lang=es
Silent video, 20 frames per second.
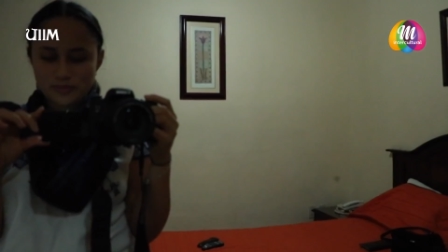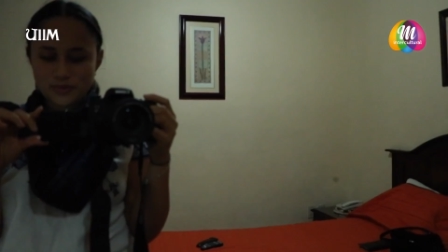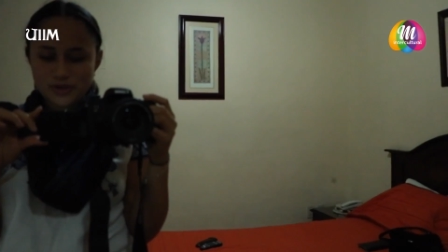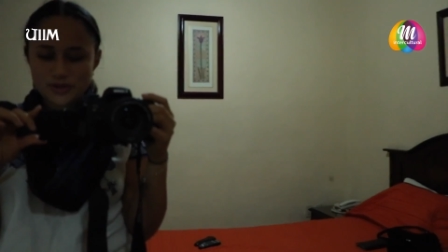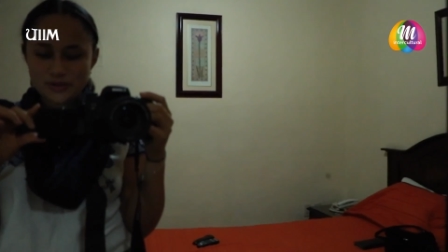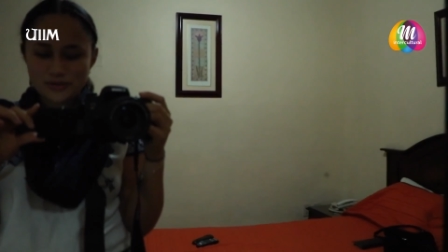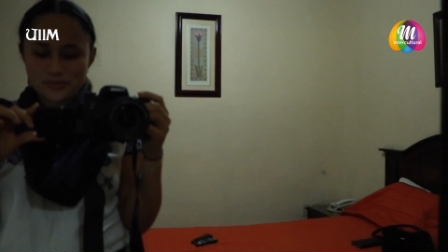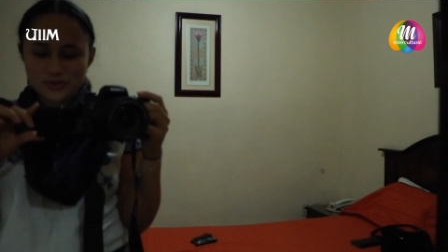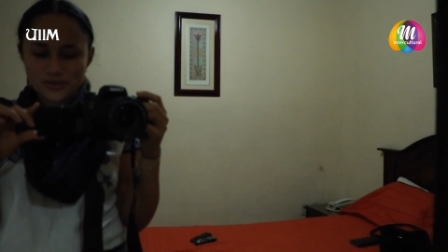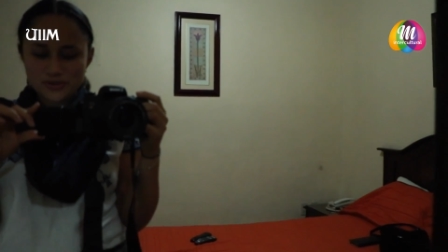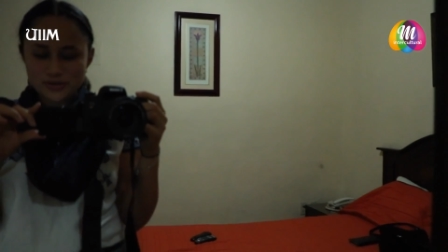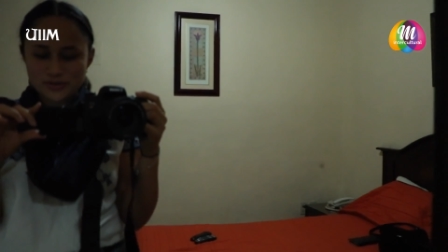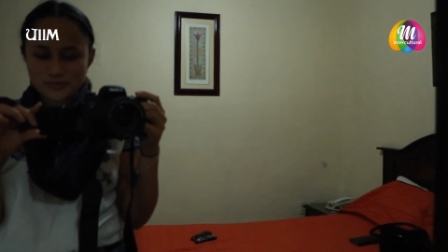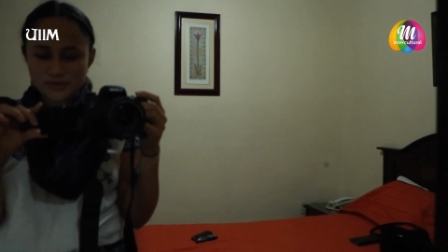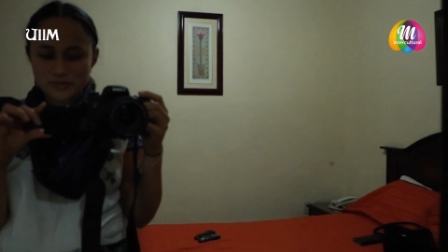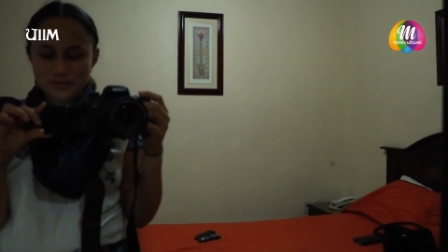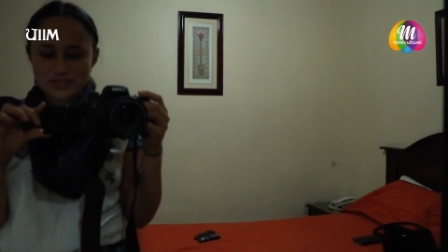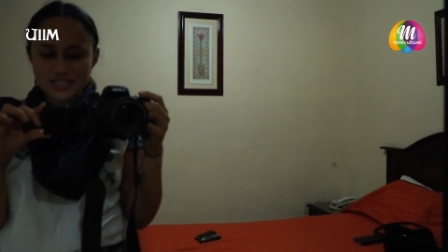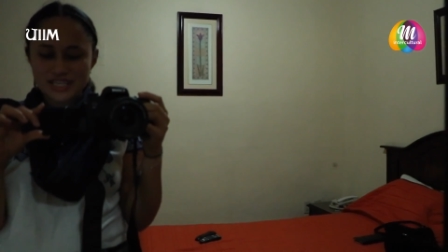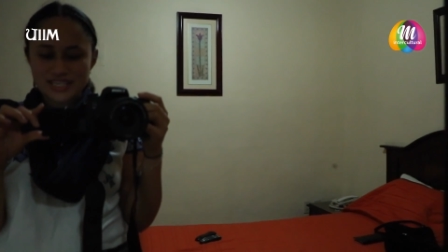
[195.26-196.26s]
Bueno amigos,
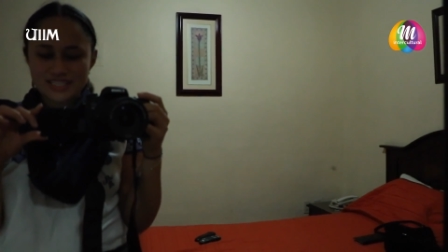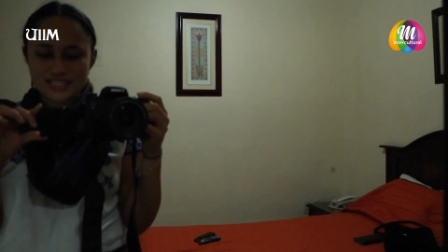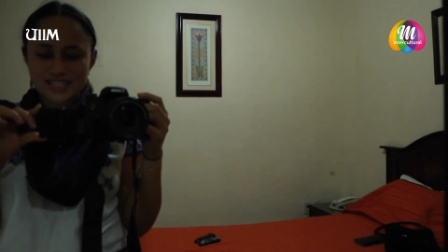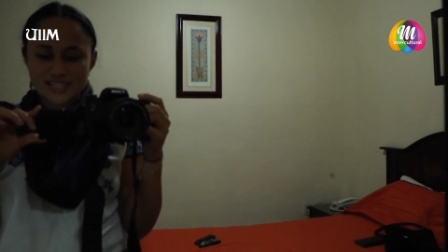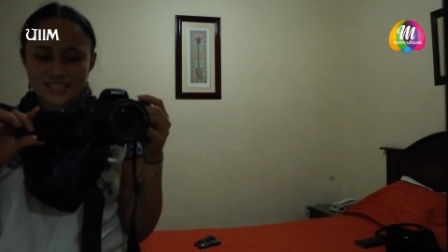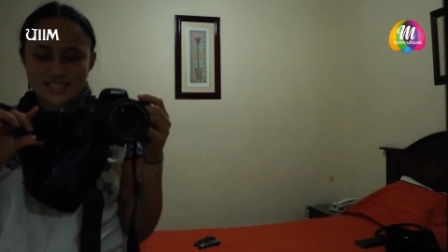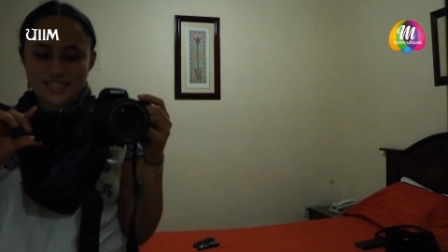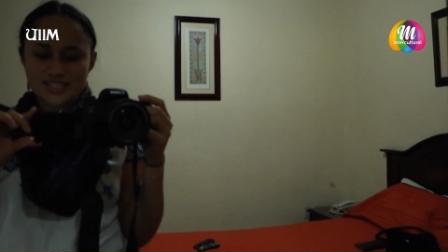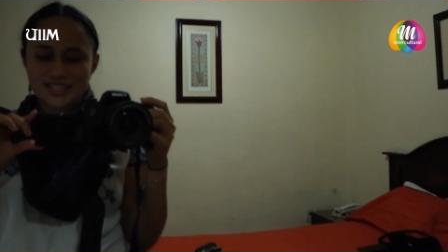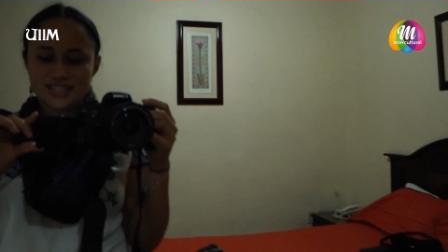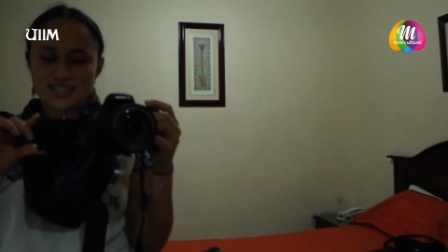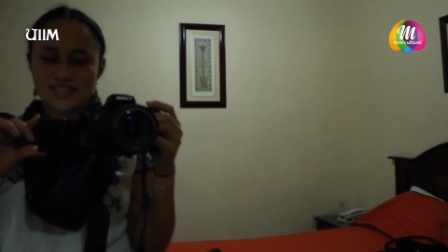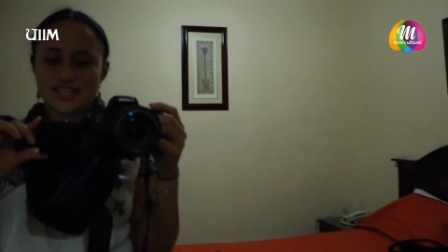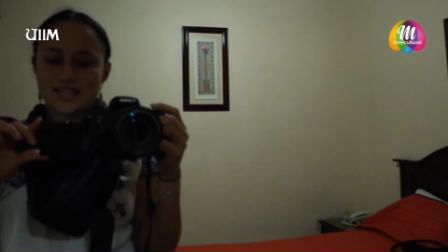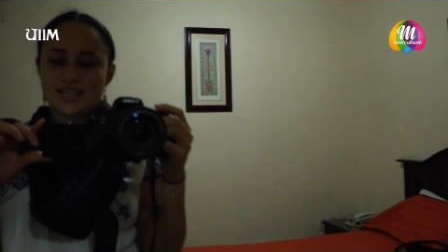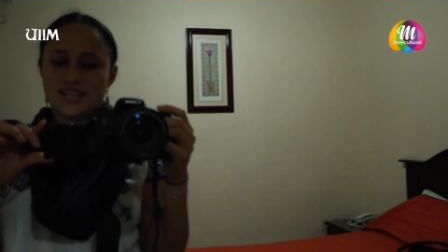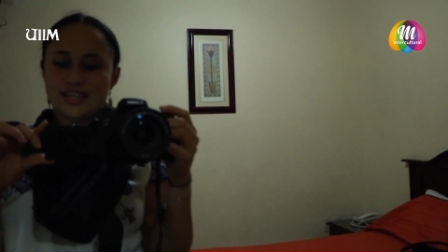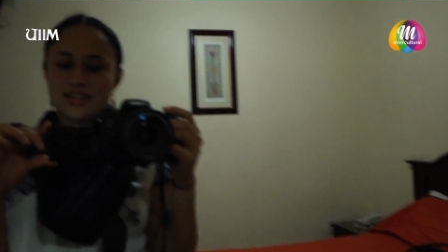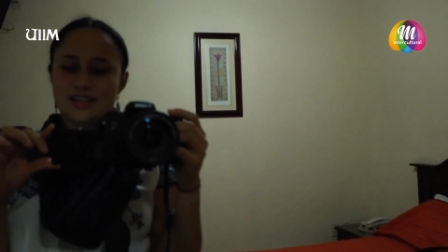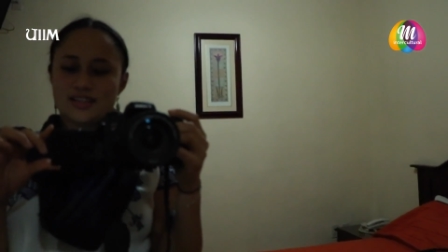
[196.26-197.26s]
vamos a descansar.
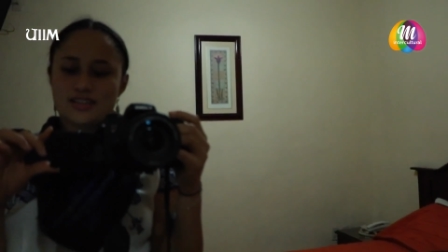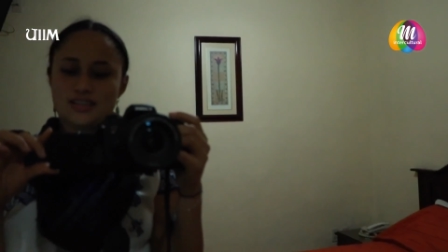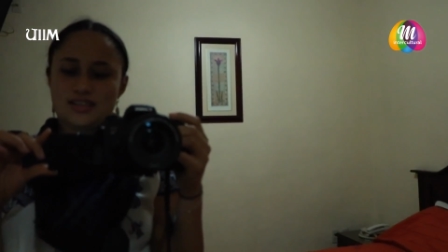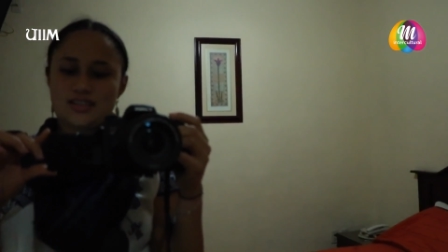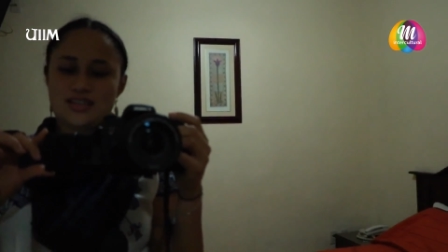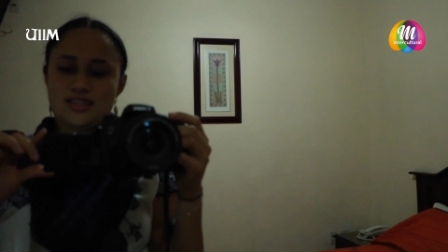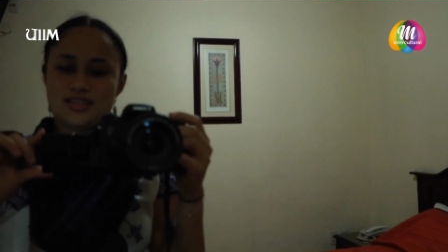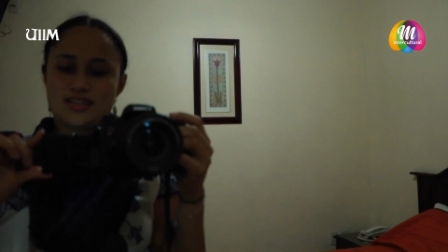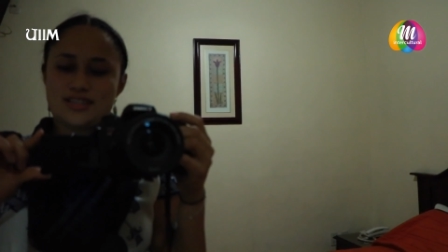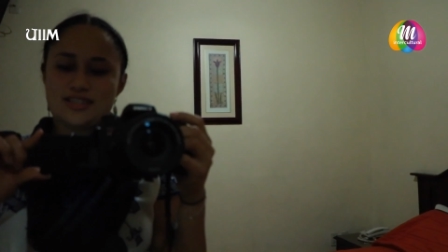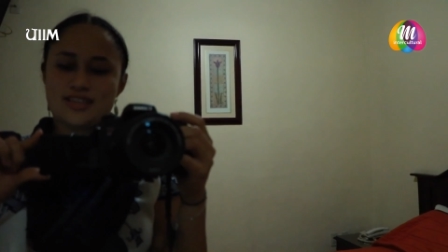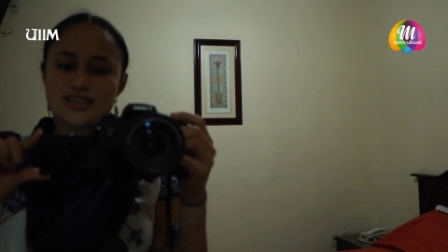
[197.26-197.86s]
Eh,